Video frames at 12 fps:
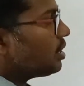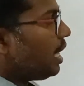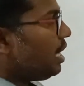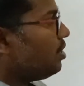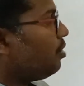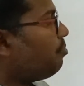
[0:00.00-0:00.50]

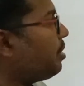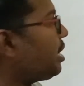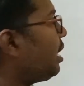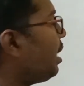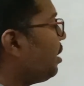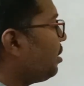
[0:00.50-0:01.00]
साइज ऑफ
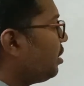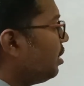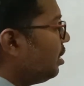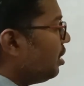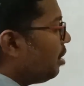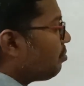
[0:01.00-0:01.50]
मेटल आयन
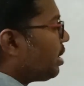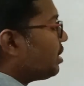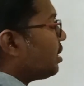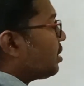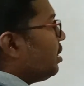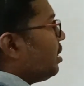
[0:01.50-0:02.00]
हम कह
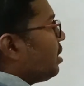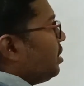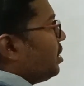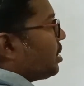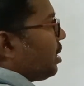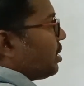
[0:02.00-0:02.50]
सकते हैं कि
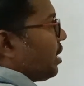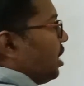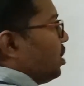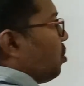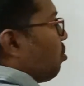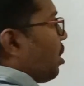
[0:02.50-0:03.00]
जिसका
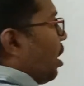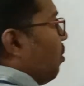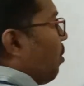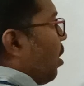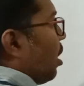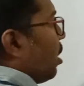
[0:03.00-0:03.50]
साइज छोटा
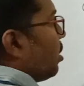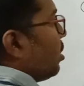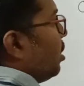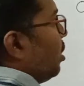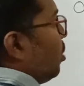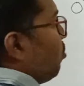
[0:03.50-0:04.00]
होगा
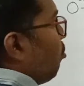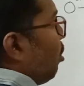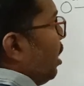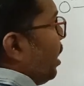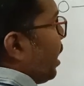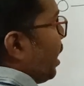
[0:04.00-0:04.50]
वो
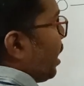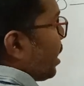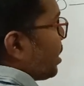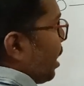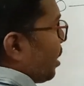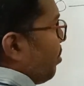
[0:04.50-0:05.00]
लिगेंड के
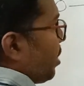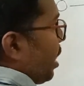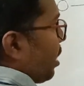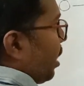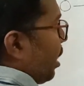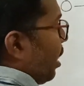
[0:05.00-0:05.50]
साथ में
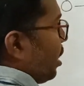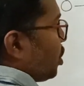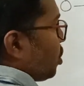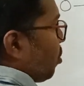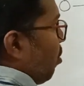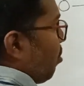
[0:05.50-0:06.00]
क्या करेगा
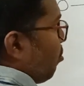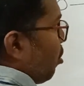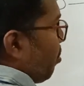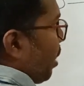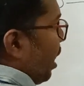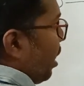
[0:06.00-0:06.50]
स्ट्रॉन्ग
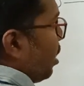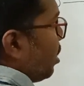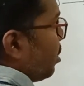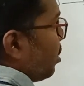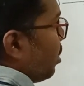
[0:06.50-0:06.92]
बॉन्ड बनाएगा